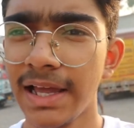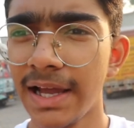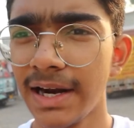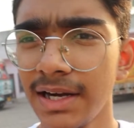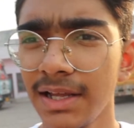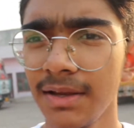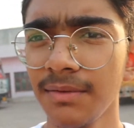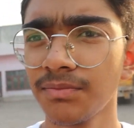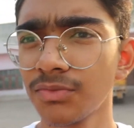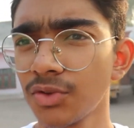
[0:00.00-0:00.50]

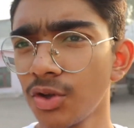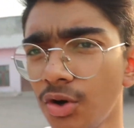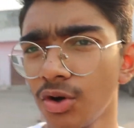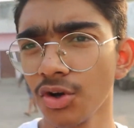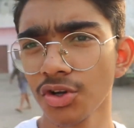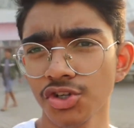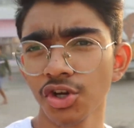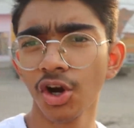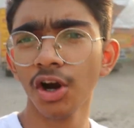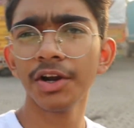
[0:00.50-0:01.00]
दैट ही तो
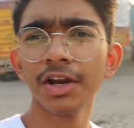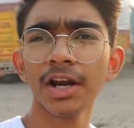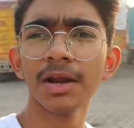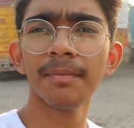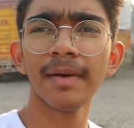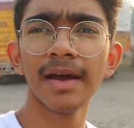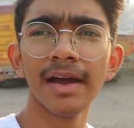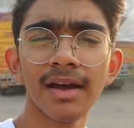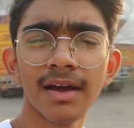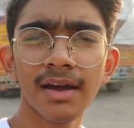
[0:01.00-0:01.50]
शॉर्ट
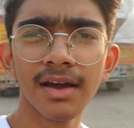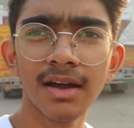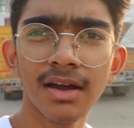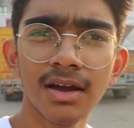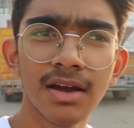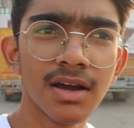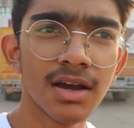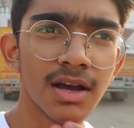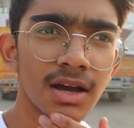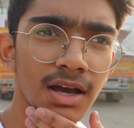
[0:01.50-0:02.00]
ट्रिप है
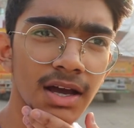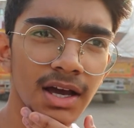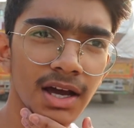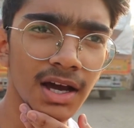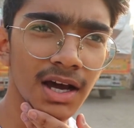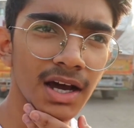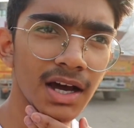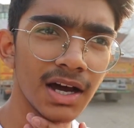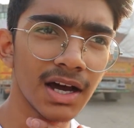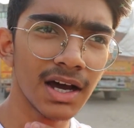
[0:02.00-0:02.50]

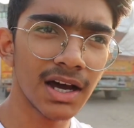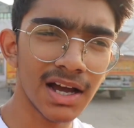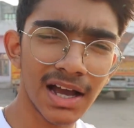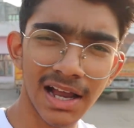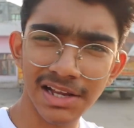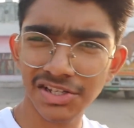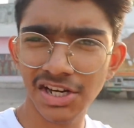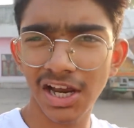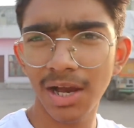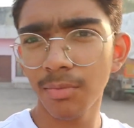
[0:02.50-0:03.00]

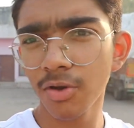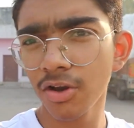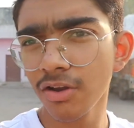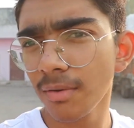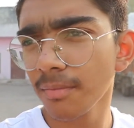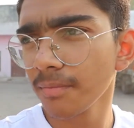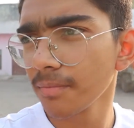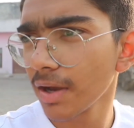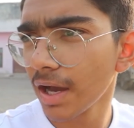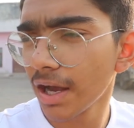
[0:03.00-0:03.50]
uh, आज शाम को
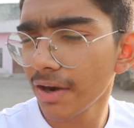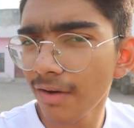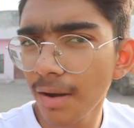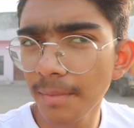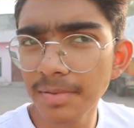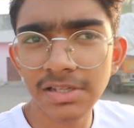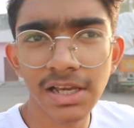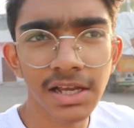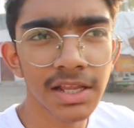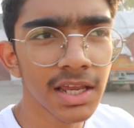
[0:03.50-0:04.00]
हम घर
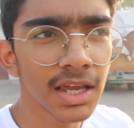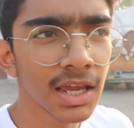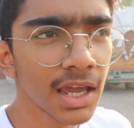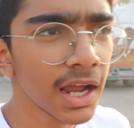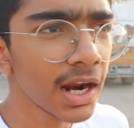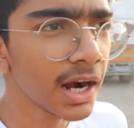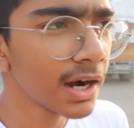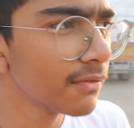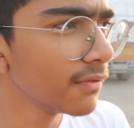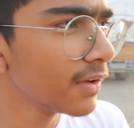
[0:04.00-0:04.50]
वापस आ
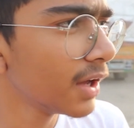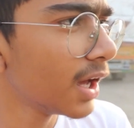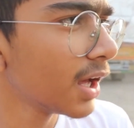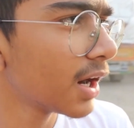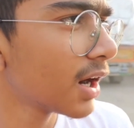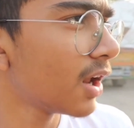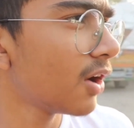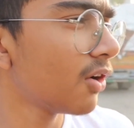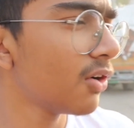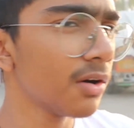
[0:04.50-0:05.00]
जाएंगे एंड वी
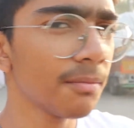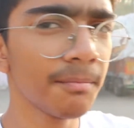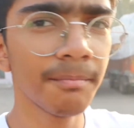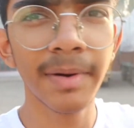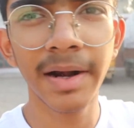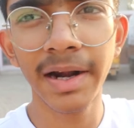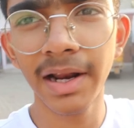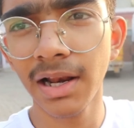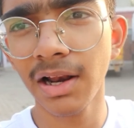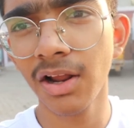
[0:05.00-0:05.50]
आर नाउ
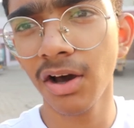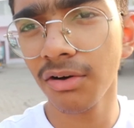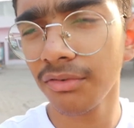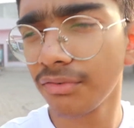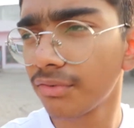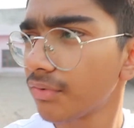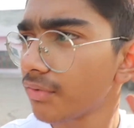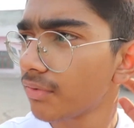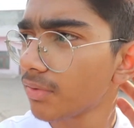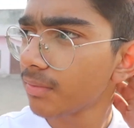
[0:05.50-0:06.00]
मिडल ऑफ
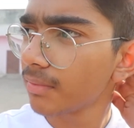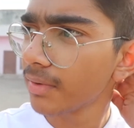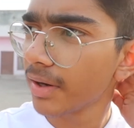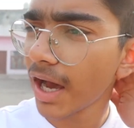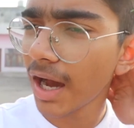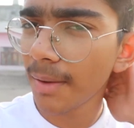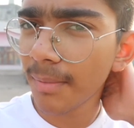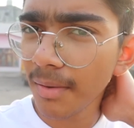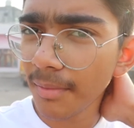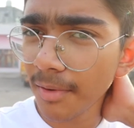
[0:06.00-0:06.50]

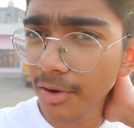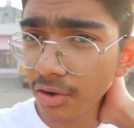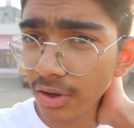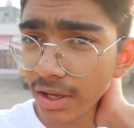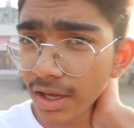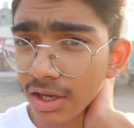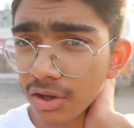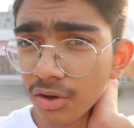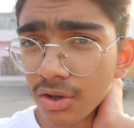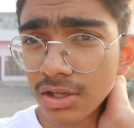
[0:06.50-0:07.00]
ढाबे पे
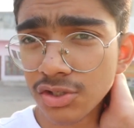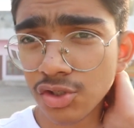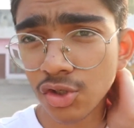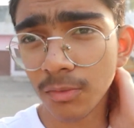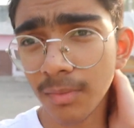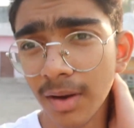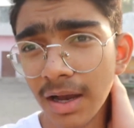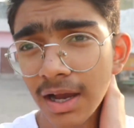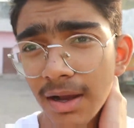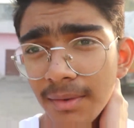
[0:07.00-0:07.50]
रुके क्योंकि
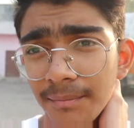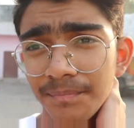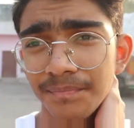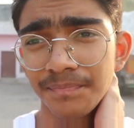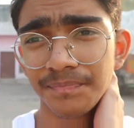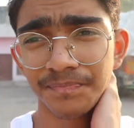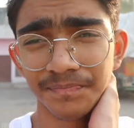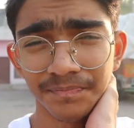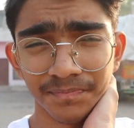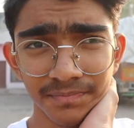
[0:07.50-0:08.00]
सुबह
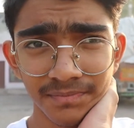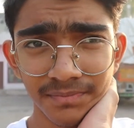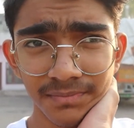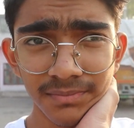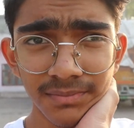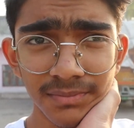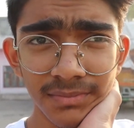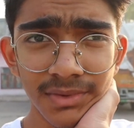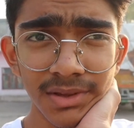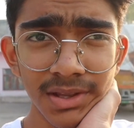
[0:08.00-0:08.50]

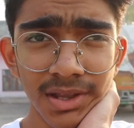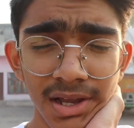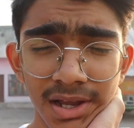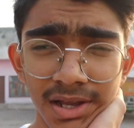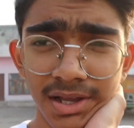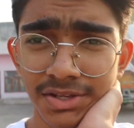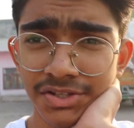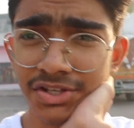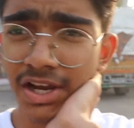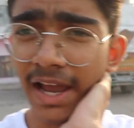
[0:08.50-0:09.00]

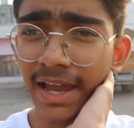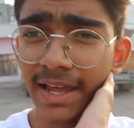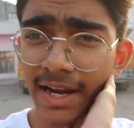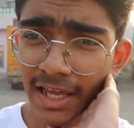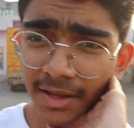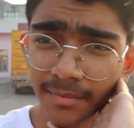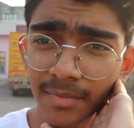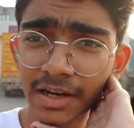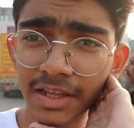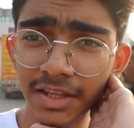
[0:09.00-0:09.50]
चाय
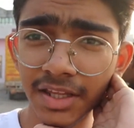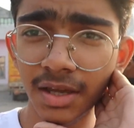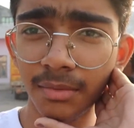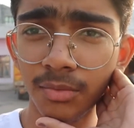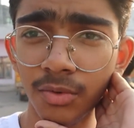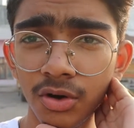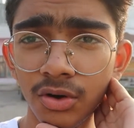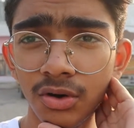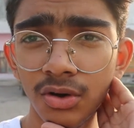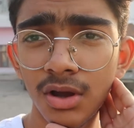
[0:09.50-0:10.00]
नहीं मिली थी
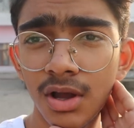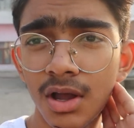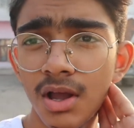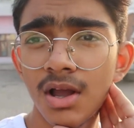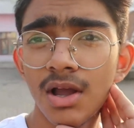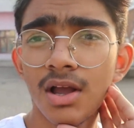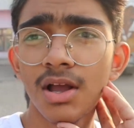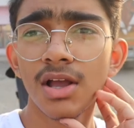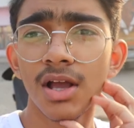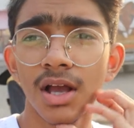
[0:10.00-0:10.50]
हमको
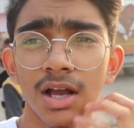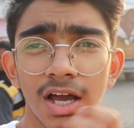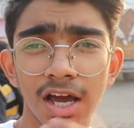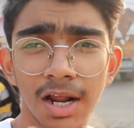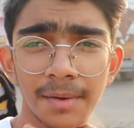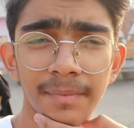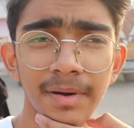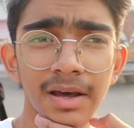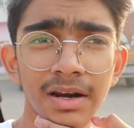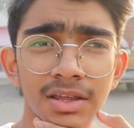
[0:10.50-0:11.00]

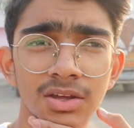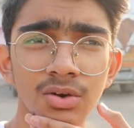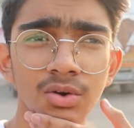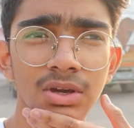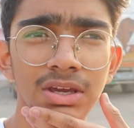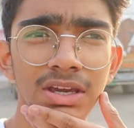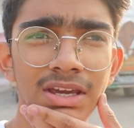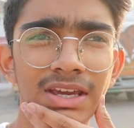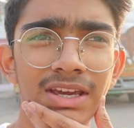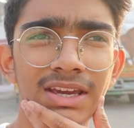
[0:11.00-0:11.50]
घर पर
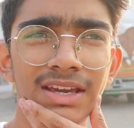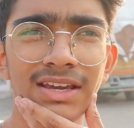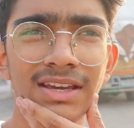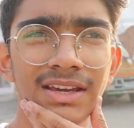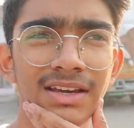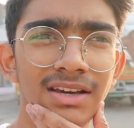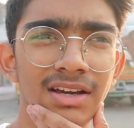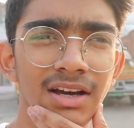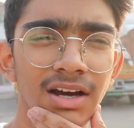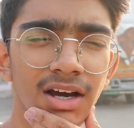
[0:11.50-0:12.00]
क्योंकि
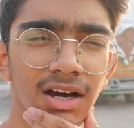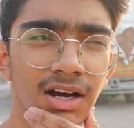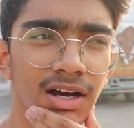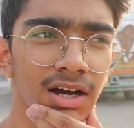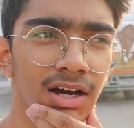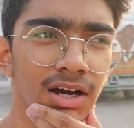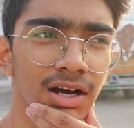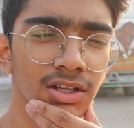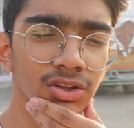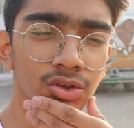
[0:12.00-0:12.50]

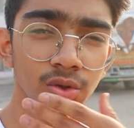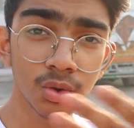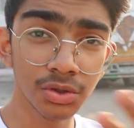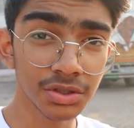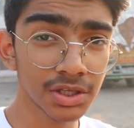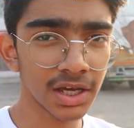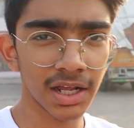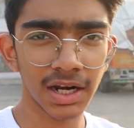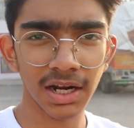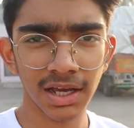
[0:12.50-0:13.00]
uh,
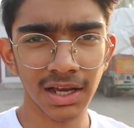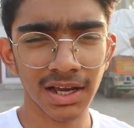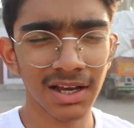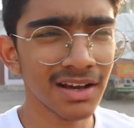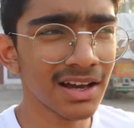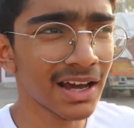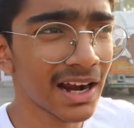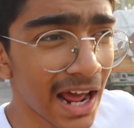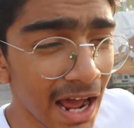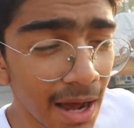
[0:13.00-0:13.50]
दूध
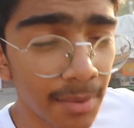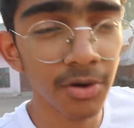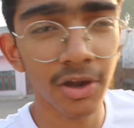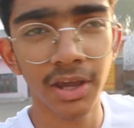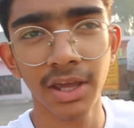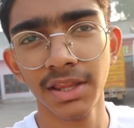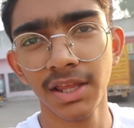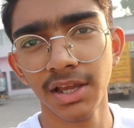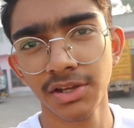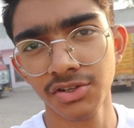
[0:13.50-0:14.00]
ख़राब हो
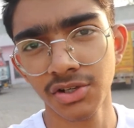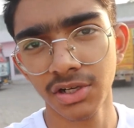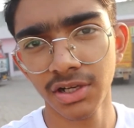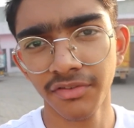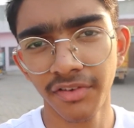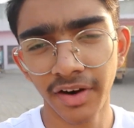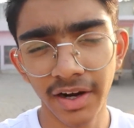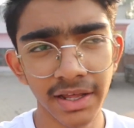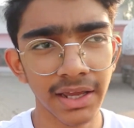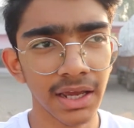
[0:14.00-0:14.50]
गया था
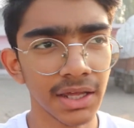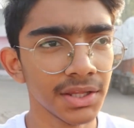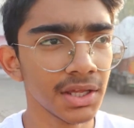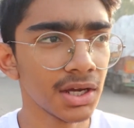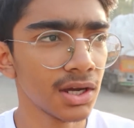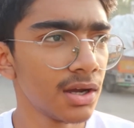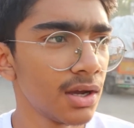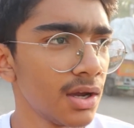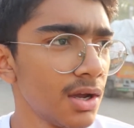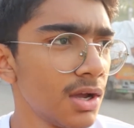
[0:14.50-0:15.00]
एक्चुअली फट गया था